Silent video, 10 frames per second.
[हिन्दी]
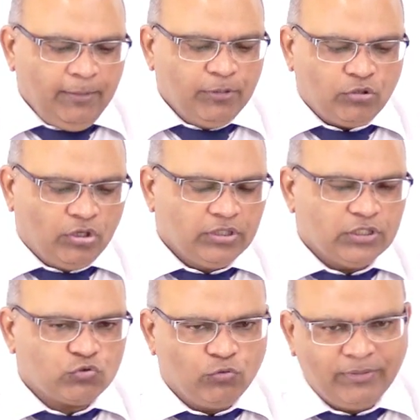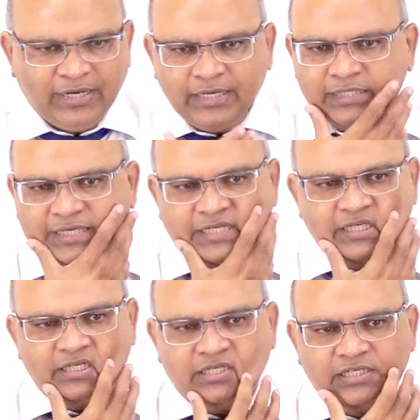अब कांग्रेस को बनाने
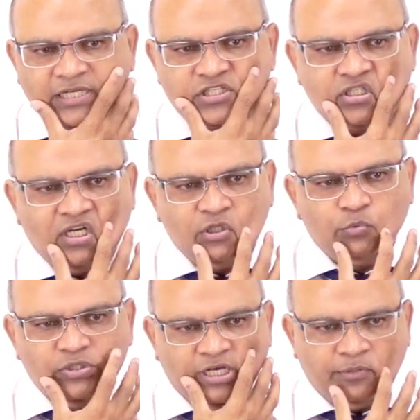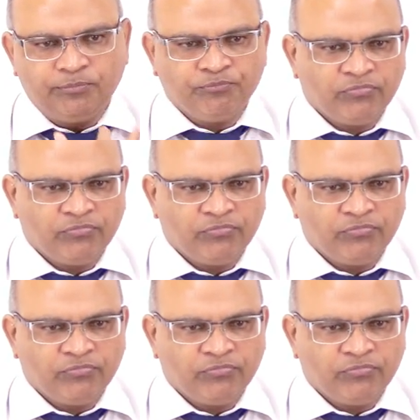यानी नेशनल यूनियन